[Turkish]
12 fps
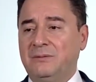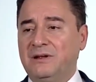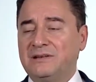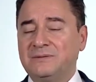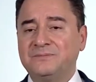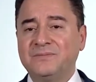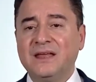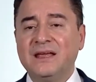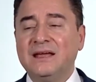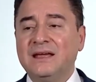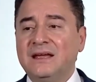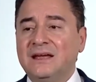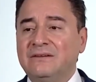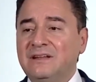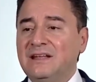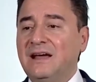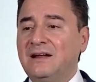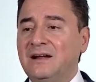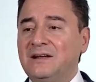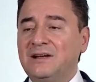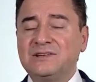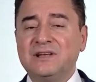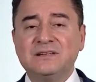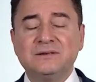beraber. Ve değerli
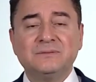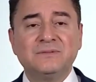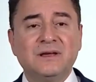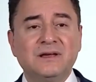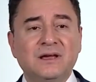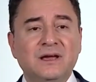arkadaşlar,